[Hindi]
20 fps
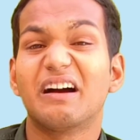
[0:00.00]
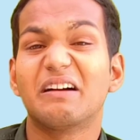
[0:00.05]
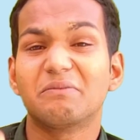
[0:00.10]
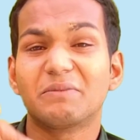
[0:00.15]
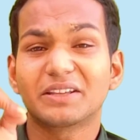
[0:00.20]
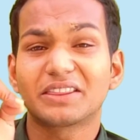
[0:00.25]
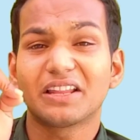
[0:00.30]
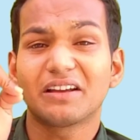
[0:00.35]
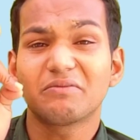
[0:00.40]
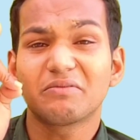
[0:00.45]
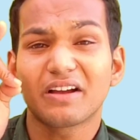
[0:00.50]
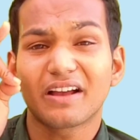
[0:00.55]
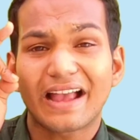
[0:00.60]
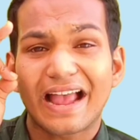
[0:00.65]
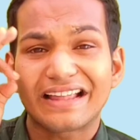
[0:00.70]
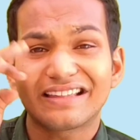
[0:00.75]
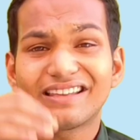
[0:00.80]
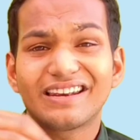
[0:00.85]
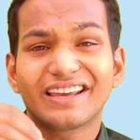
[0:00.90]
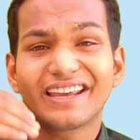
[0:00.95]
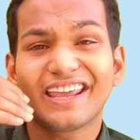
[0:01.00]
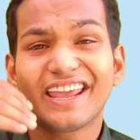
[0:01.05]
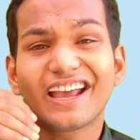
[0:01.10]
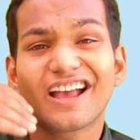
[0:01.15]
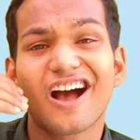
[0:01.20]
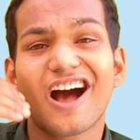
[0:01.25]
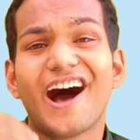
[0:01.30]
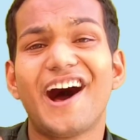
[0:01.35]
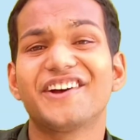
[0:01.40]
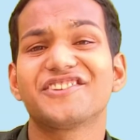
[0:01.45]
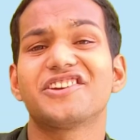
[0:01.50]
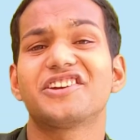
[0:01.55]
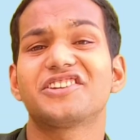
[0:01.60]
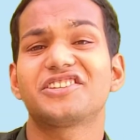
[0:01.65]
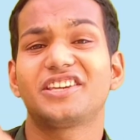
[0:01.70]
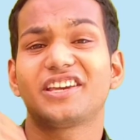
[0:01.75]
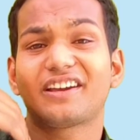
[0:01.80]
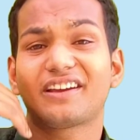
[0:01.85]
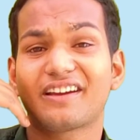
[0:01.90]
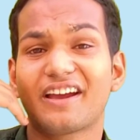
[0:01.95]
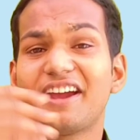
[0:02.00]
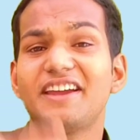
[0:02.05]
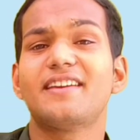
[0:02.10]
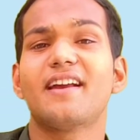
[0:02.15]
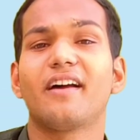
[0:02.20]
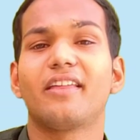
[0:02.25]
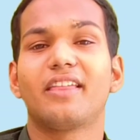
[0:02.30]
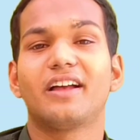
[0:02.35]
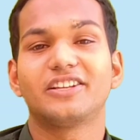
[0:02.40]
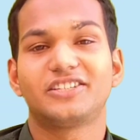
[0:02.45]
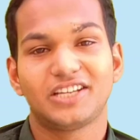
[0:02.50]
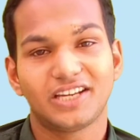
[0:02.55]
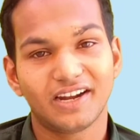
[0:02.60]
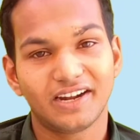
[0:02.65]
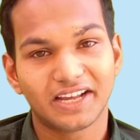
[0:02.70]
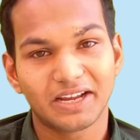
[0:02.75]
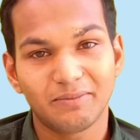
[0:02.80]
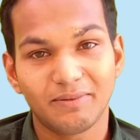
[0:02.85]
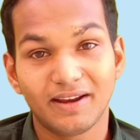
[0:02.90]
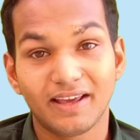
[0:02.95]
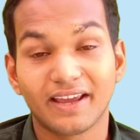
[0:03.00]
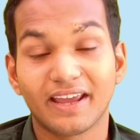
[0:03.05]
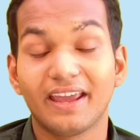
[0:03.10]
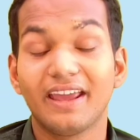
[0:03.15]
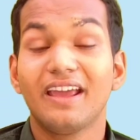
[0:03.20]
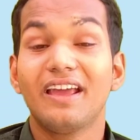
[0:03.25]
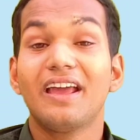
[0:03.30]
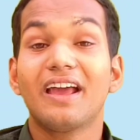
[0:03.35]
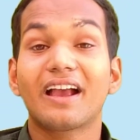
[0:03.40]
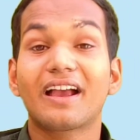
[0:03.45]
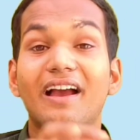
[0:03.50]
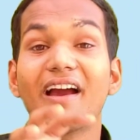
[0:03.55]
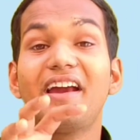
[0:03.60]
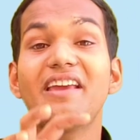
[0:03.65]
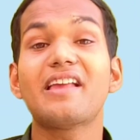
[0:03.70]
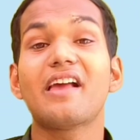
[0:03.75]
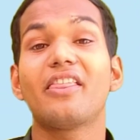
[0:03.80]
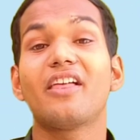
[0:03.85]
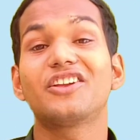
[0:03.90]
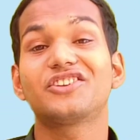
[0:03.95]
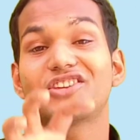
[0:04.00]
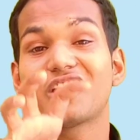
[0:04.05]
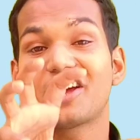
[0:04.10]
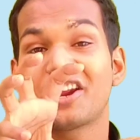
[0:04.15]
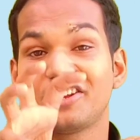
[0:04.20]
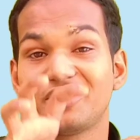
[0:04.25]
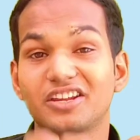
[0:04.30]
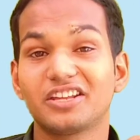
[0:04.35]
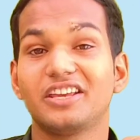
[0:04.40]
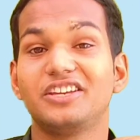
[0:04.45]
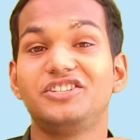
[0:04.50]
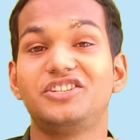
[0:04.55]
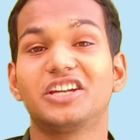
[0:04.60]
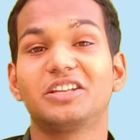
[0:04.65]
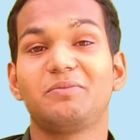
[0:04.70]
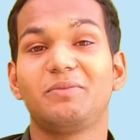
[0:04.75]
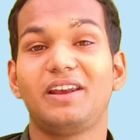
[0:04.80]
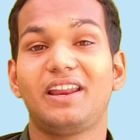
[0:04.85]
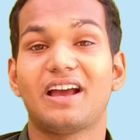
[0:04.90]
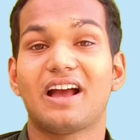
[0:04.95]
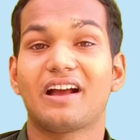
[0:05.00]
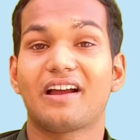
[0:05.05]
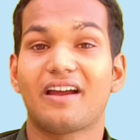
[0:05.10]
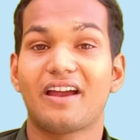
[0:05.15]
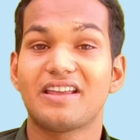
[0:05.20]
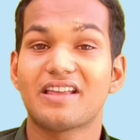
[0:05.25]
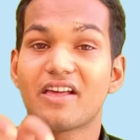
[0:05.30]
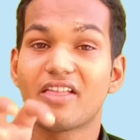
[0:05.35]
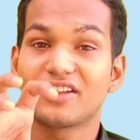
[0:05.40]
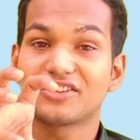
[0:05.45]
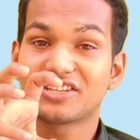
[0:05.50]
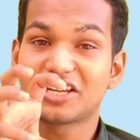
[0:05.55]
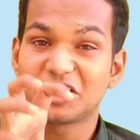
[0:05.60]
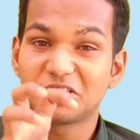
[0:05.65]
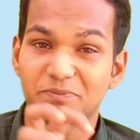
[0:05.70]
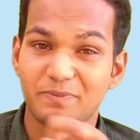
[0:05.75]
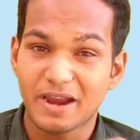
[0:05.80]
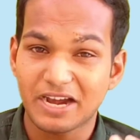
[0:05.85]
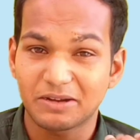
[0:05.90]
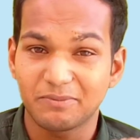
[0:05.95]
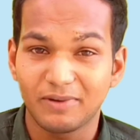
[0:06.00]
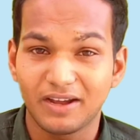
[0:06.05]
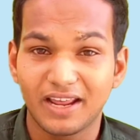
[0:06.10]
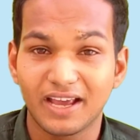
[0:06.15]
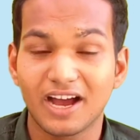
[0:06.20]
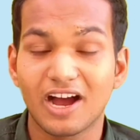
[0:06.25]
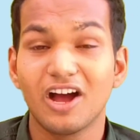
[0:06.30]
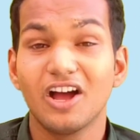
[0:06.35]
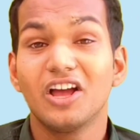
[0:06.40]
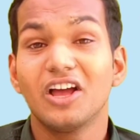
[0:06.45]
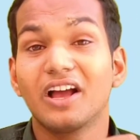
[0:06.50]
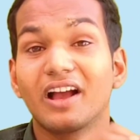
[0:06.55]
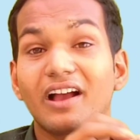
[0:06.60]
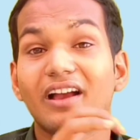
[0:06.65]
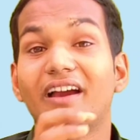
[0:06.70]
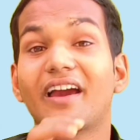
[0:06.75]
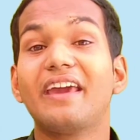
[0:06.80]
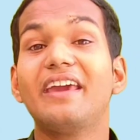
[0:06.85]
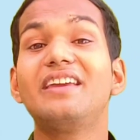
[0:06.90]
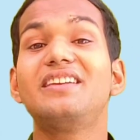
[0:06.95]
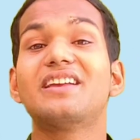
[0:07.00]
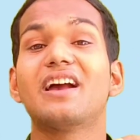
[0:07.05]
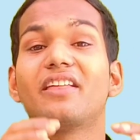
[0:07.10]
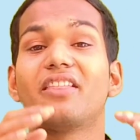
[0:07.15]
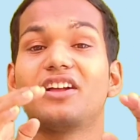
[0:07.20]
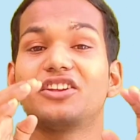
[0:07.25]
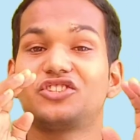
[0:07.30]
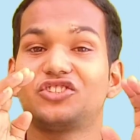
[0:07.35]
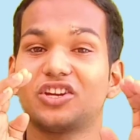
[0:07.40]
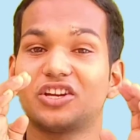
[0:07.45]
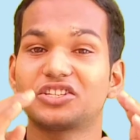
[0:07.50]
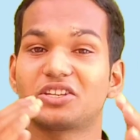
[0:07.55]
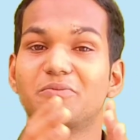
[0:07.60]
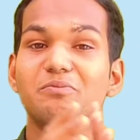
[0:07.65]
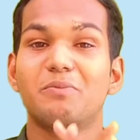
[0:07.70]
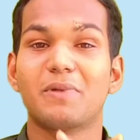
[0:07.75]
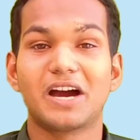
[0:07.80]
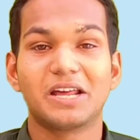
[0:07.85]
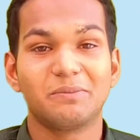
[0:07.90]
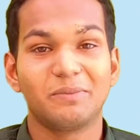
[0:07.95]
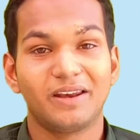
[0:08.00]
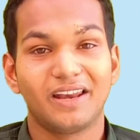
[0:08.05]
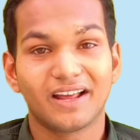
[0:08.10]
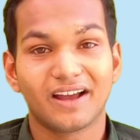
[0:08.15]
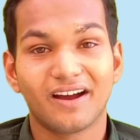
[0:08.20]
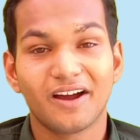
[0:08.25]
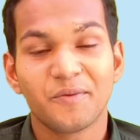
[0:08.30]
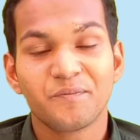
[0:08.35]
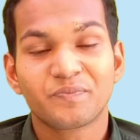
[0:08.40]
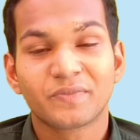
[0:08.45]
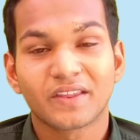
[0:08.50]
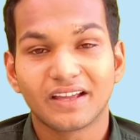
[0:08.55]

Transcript: मतलब कहते हैं ना कि एक आशा से कहीं ज़्यादा अच्छी लड़की मिलेगी कहीं ज़्यादा अच्छा इज्जत इज्जत मिलेगा कहीं ज़्यादा अच्छा रिस्पेक्ट मिलेगा कहीं ज़्यादा अच्छा सम्मान मिलेगा